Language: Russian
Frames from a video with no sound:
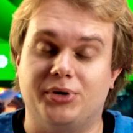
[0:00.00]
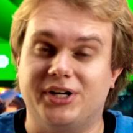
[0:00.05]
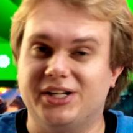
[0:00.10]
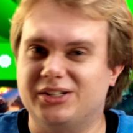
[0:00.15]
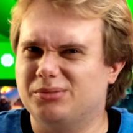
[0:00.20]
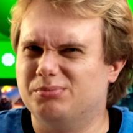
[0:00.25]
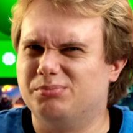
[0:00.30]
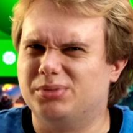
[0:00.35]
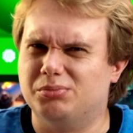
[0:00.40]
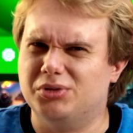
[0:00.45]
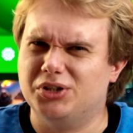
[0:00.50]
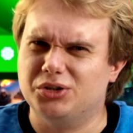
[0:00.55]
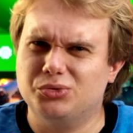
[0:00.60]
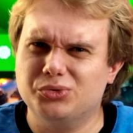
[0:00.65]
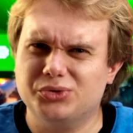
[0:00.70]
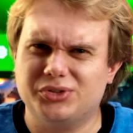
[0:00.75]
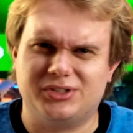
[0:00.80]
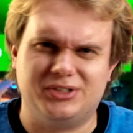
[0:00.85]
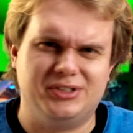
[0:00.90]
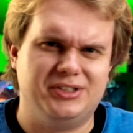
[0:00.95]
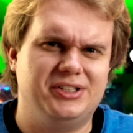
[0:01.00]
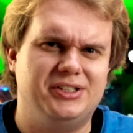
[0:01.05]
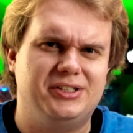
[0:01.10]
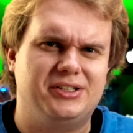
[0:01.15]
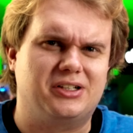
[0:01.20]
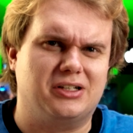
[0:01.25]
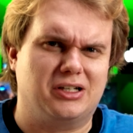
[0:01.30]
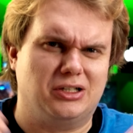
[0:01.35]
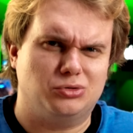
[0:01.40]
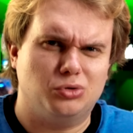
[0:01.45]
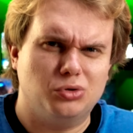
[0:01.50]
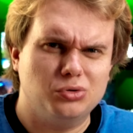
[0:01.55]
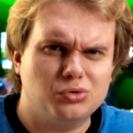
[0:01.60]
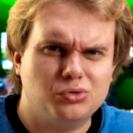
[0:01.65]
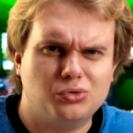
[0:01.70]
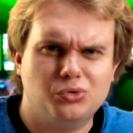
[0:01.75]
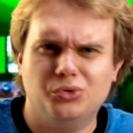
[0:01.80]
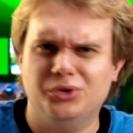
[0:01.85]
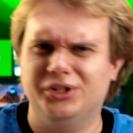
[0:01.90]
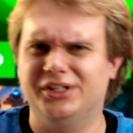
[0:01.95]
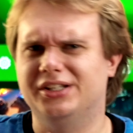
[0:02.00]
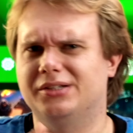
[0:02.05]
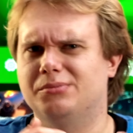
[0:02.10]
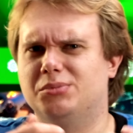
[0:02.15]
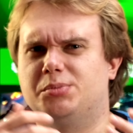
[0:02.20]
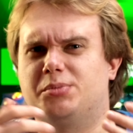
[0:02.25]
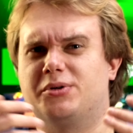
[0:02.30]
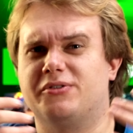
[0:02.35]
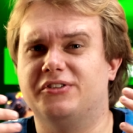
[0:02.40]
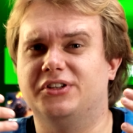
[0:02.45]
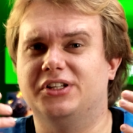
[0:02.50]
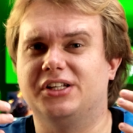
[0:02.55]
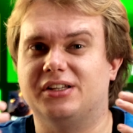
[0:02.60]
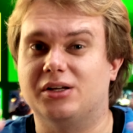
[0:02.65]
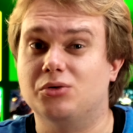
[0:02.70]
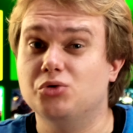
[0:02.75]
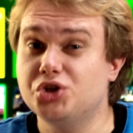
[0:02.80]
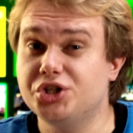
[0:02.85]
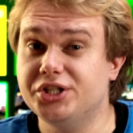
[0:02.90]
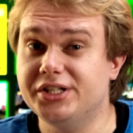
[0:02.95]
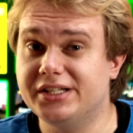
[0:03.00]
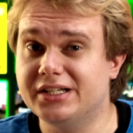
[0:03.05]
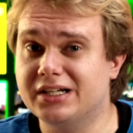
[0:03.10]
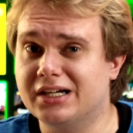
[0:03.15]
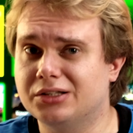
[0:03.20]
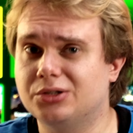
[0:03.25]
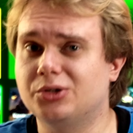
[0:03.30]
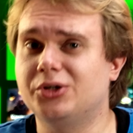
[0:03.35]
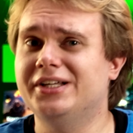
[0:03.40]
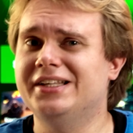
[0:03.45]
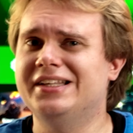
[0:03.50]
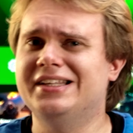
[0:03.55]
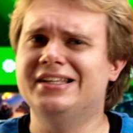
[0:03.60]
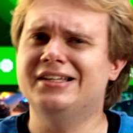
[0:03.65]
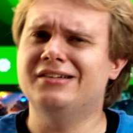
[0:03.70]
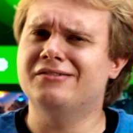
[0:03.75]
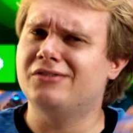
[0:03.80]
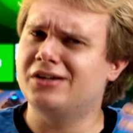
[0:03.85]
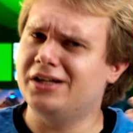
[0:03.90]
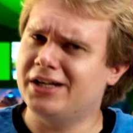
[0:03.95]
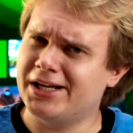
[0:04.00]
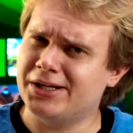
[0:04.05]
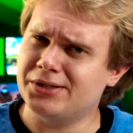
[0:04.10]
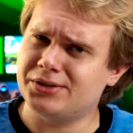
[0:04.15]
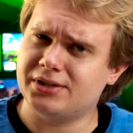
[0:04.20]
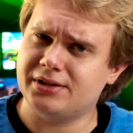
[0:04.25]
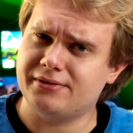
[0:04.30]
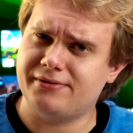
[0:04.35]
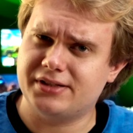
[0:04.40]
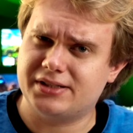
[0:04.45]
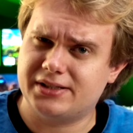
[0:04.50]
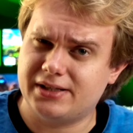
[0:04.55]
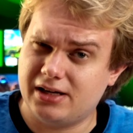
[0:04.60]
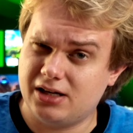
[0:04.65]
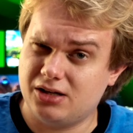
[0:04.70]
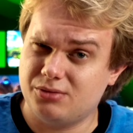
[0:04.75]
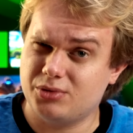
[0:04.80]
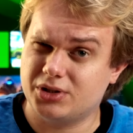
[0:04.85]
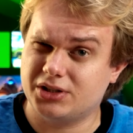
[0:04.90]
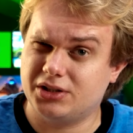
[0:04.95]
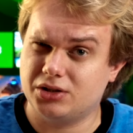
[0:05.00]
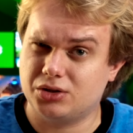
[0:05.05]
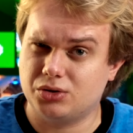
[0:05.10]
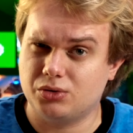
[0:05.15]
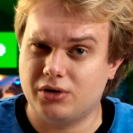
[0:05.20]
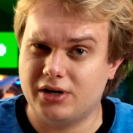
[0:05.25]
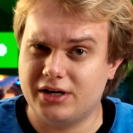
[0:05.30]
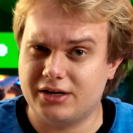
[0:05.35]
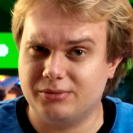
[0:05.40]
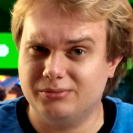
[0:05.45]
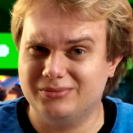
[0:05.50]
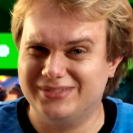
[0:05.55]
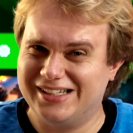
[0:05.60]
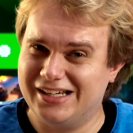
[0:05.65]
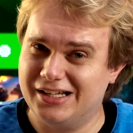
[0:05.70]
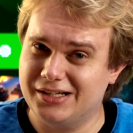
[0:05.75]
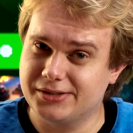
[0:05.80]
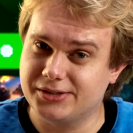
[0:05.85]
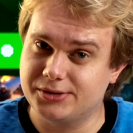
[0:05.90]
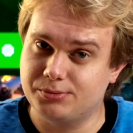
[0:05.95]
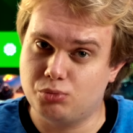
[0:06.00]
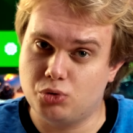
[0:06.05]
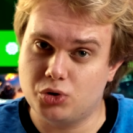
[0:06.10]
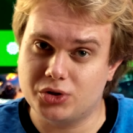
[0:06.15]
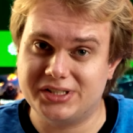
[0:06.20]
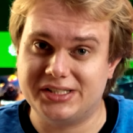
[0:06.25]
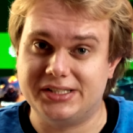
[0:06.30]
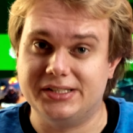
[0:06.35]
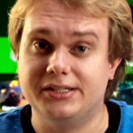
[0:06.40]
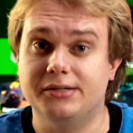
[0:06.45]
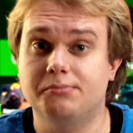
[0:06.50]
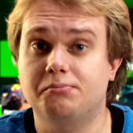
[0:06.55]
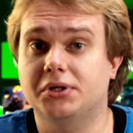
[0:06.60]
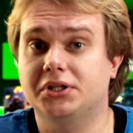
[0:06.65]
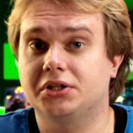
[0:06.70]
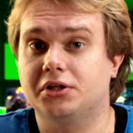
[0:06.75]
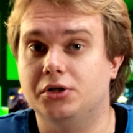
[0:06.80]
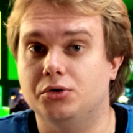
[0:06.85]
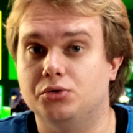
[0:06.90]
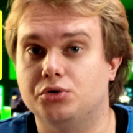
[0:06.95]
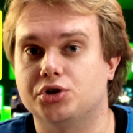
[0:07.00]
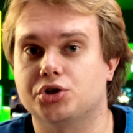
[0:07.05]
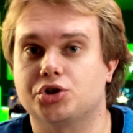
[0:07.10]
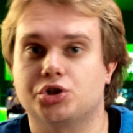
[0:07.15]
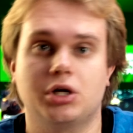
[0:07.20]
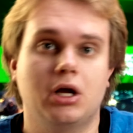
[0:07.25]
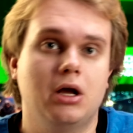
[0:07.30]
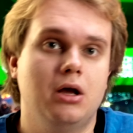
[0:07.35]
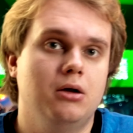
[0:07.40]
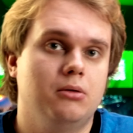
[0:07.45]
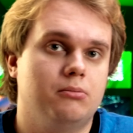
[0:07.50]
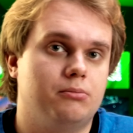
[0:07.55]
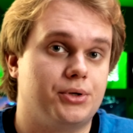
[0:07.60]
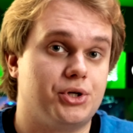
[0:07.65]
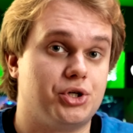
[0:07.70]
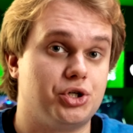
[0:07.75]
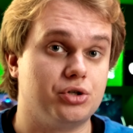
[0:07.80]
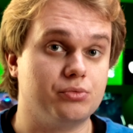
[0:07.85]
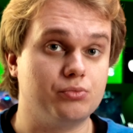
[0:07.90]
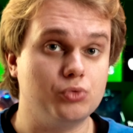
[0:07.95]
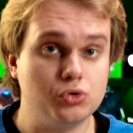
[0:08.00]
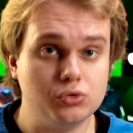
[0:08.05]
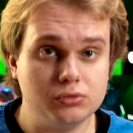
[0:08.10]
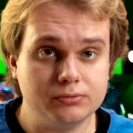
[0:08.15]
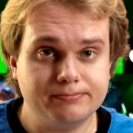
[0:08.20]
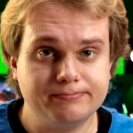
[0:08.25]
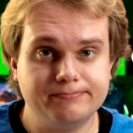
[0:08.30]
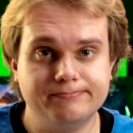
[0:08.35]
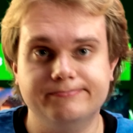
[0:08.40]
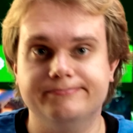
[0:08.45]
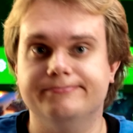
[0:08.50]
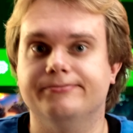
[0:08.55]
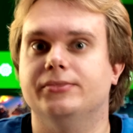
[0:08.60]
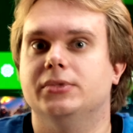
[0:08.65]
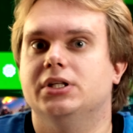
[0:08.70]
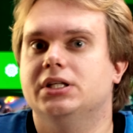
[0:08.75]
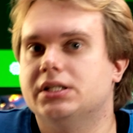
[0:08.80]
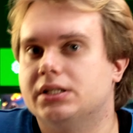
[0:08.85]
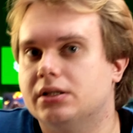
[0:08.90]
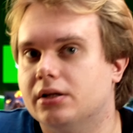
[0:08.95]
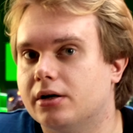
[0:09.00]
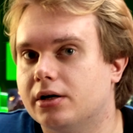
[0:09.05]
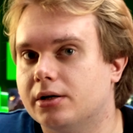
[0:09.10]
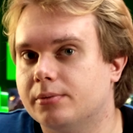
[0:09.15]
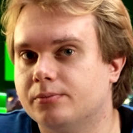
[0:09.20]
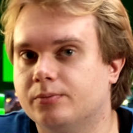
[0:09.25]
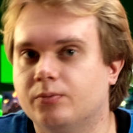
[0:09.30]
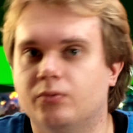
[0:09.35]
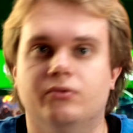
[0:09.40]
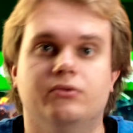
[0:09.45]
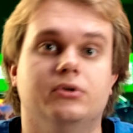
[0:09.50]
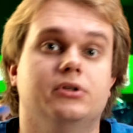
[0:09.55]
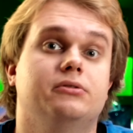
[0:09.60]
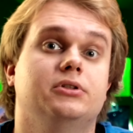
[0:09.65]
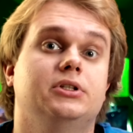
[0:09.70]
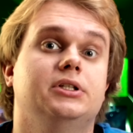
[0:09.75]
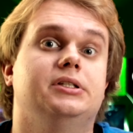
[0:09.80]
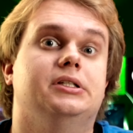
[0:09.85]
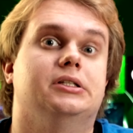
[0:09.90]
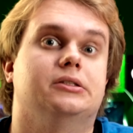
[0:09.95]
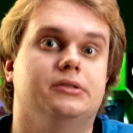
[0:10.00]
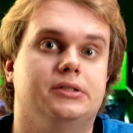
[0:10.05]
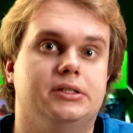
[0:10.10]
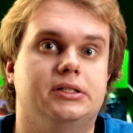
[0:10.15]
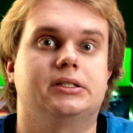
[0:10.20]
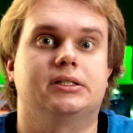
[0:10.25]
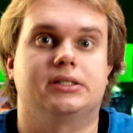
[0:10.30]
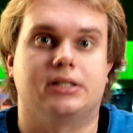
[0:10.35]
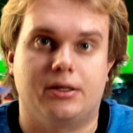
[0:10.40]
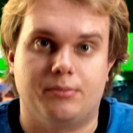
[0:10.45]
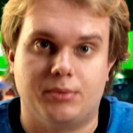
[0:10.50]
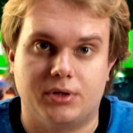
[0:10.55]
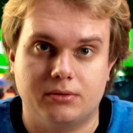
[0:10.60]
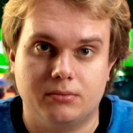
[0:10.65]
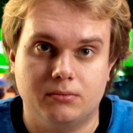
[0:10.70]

При этом по Bluetooth ни колонку, ни беспроводные наушники, которые не являются официальным аксессуаром для Xbox, не подключишь. Почему? Не знаю, выводы делайте сами.